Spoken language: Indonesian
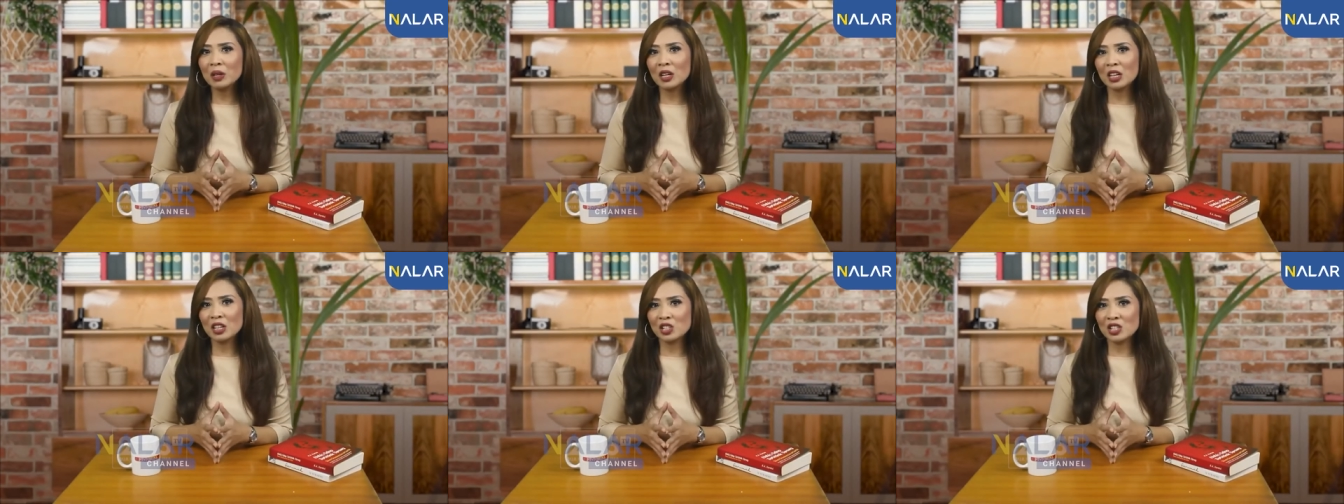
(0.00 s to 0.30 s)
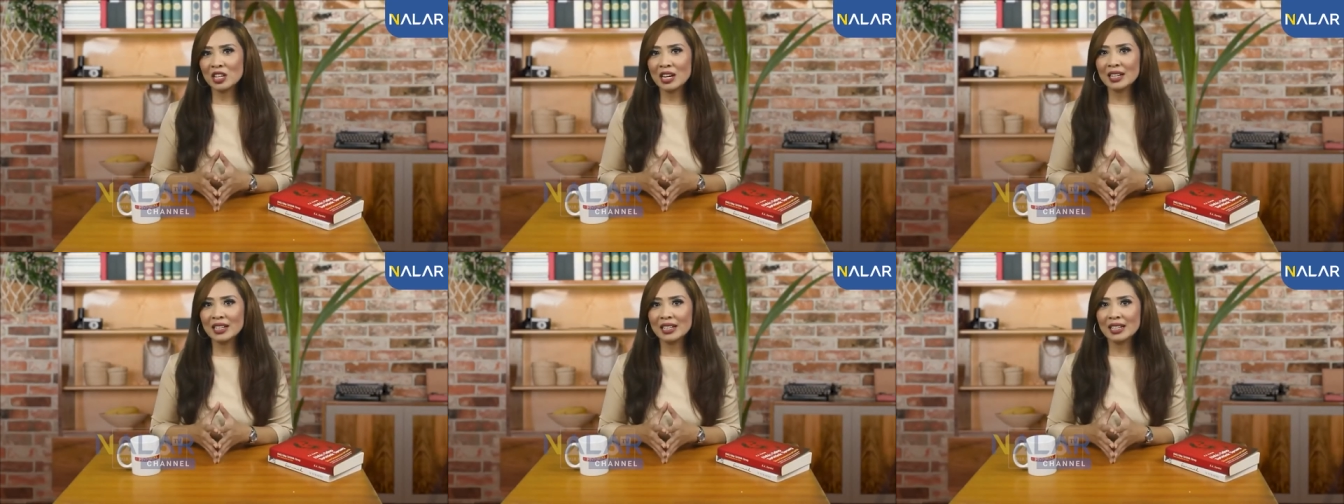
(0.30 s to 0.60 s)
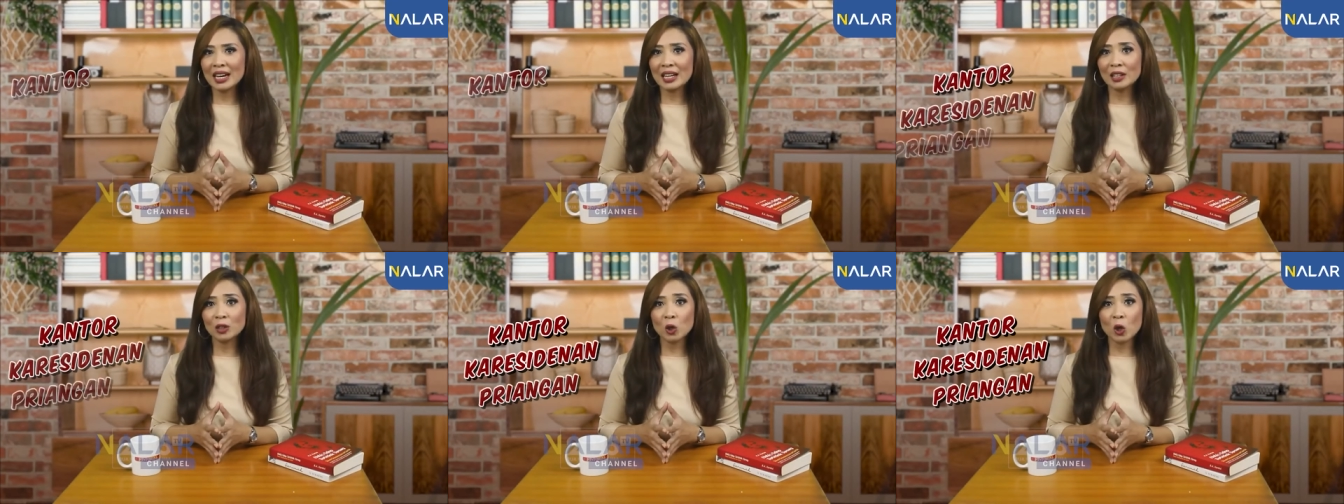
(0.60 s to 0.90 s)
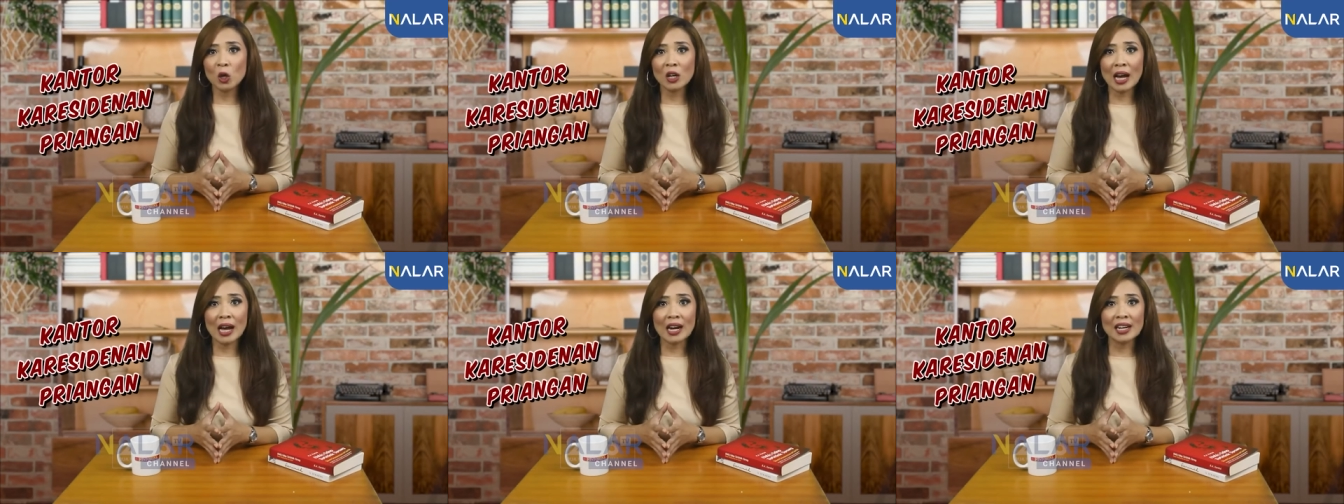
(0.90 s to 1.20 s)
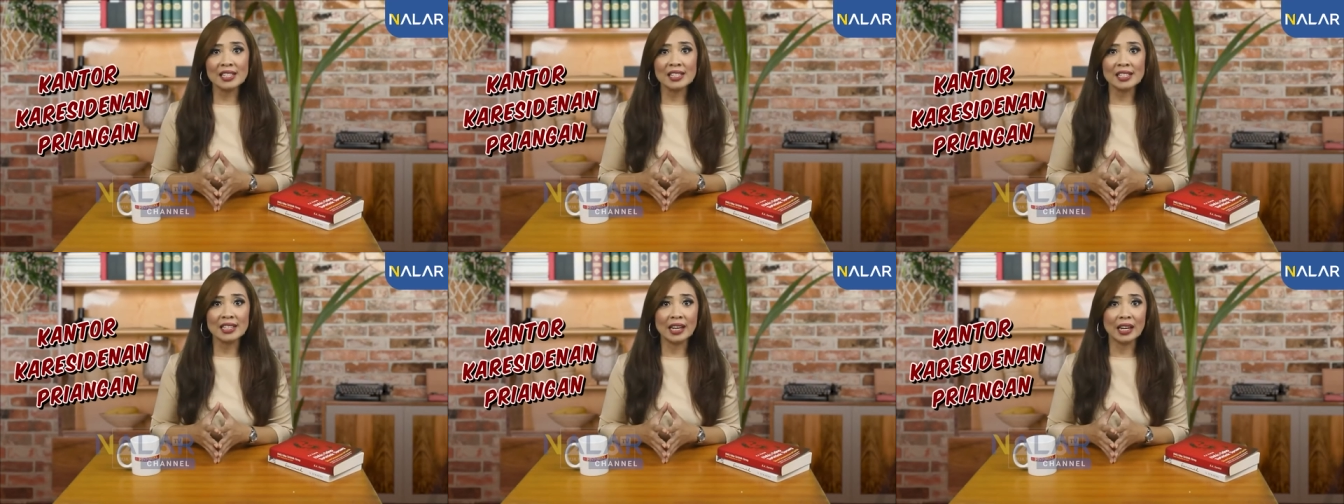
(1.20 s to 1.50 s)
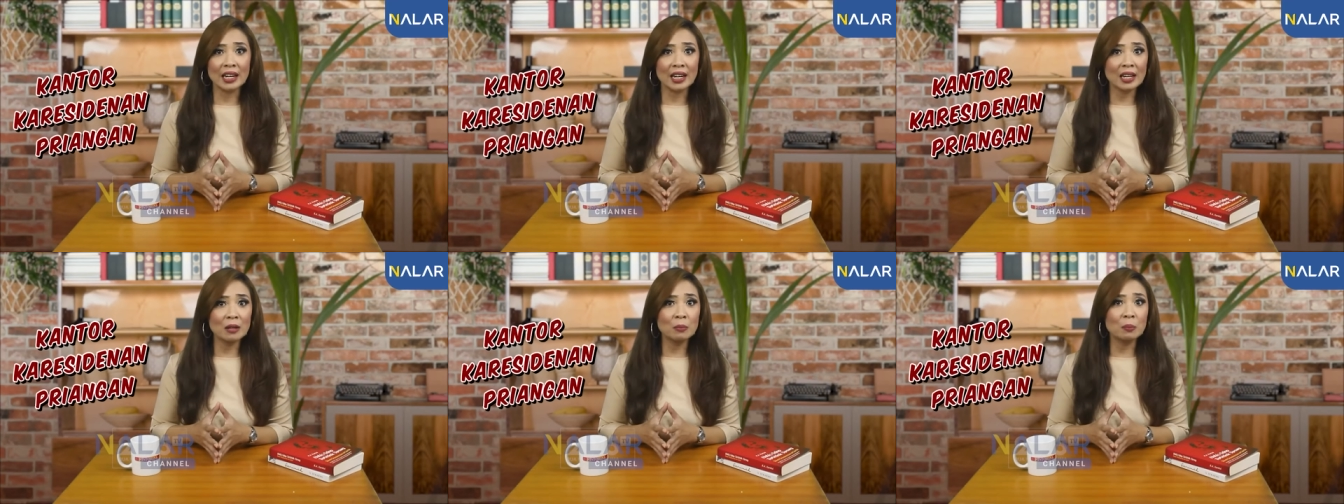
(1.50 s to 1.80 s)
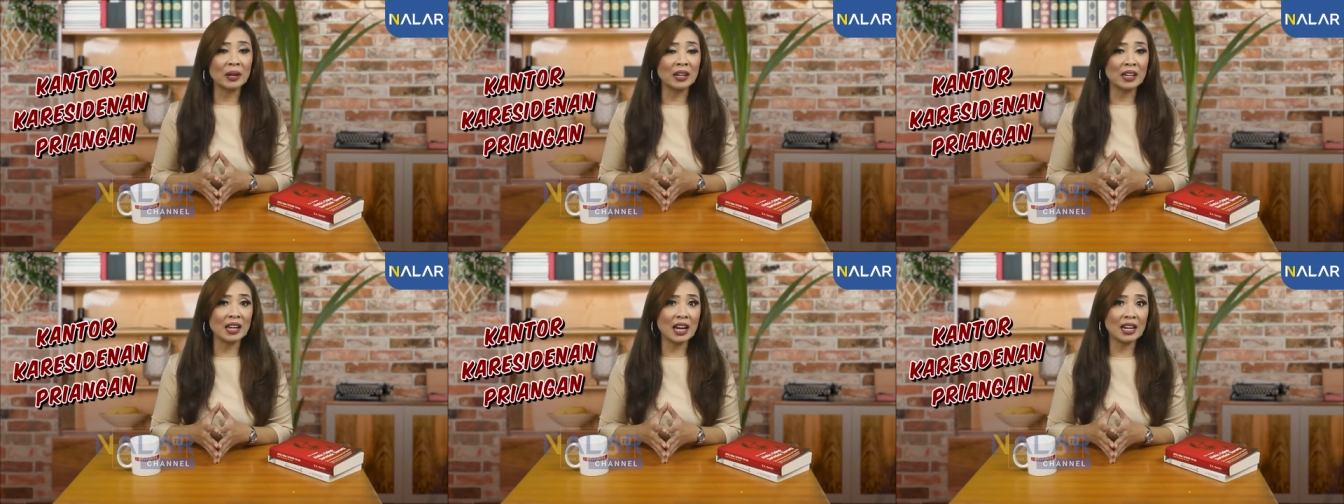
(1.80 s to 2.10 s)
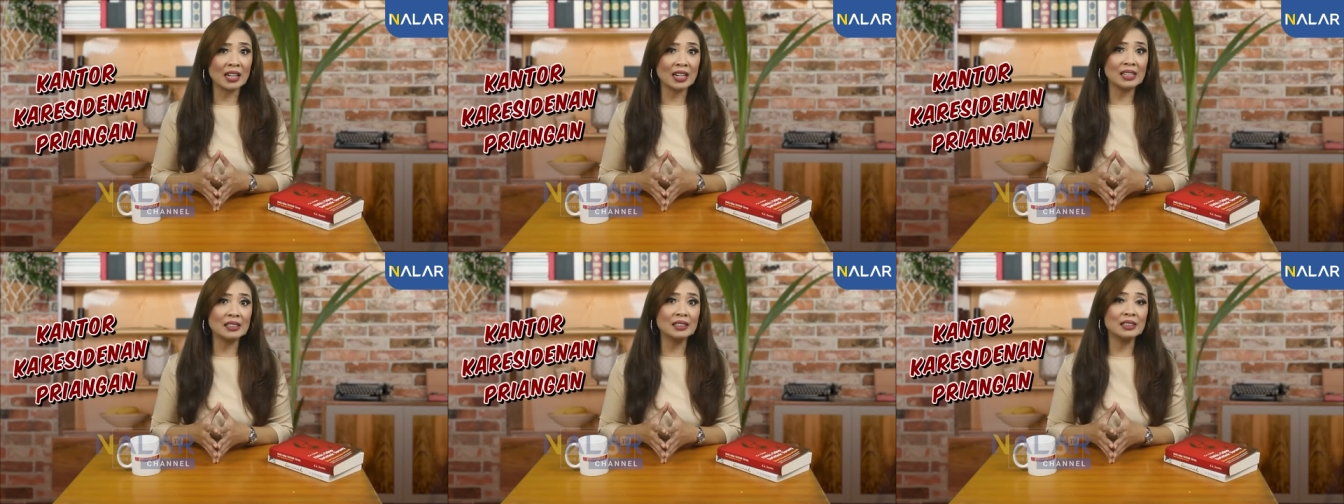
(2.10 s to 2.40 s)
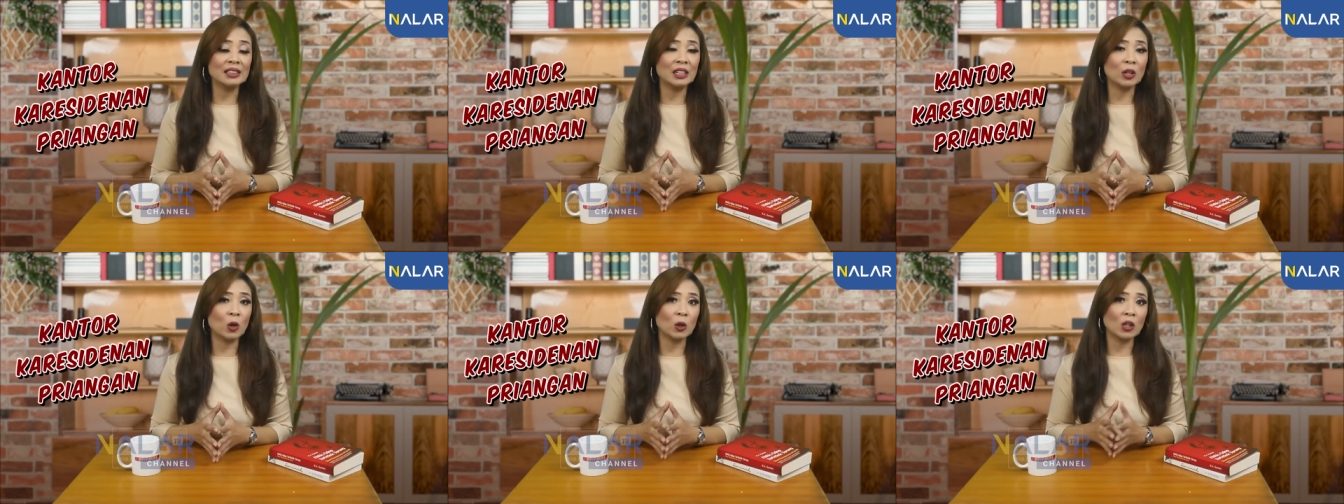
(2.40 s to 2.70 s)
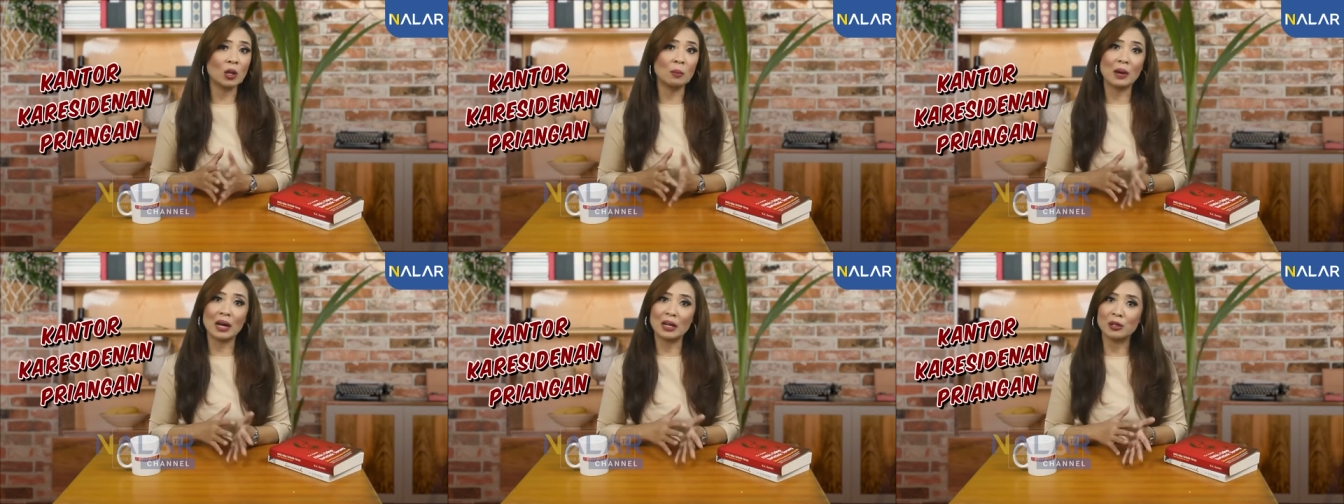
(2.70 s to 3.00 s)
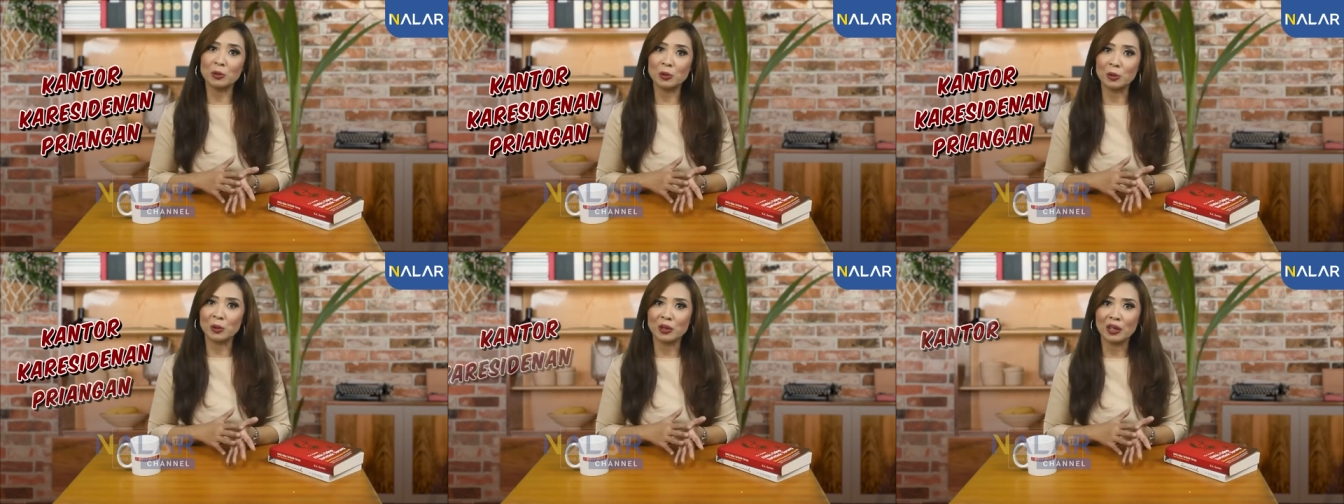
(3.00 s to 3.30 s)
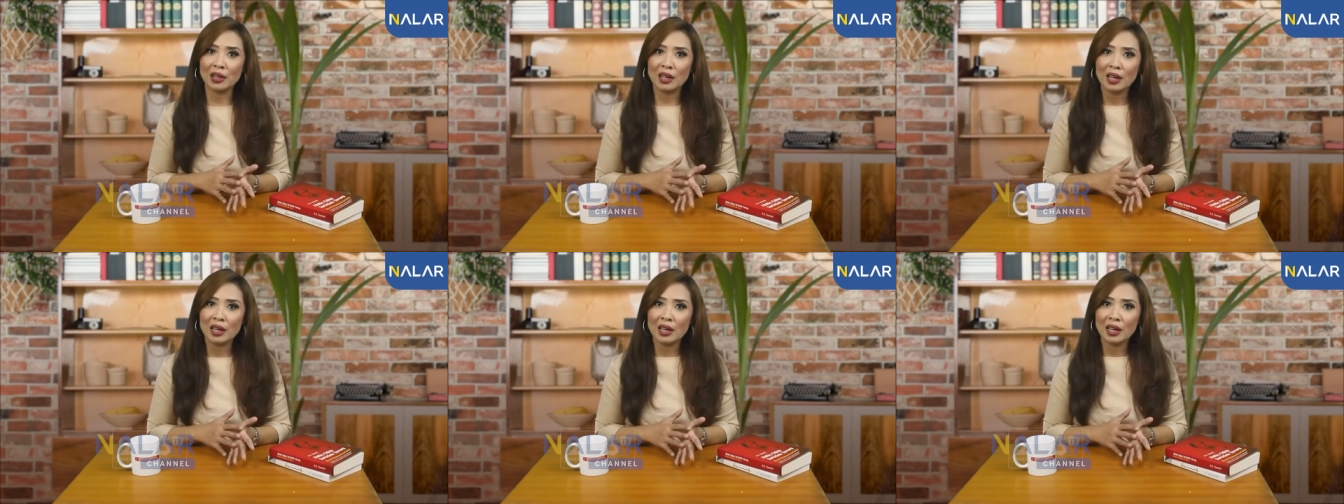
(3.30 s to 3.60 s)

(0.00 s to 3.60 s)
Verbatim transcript: bekerja di kantor karesidenan Priangan di kota Bandung.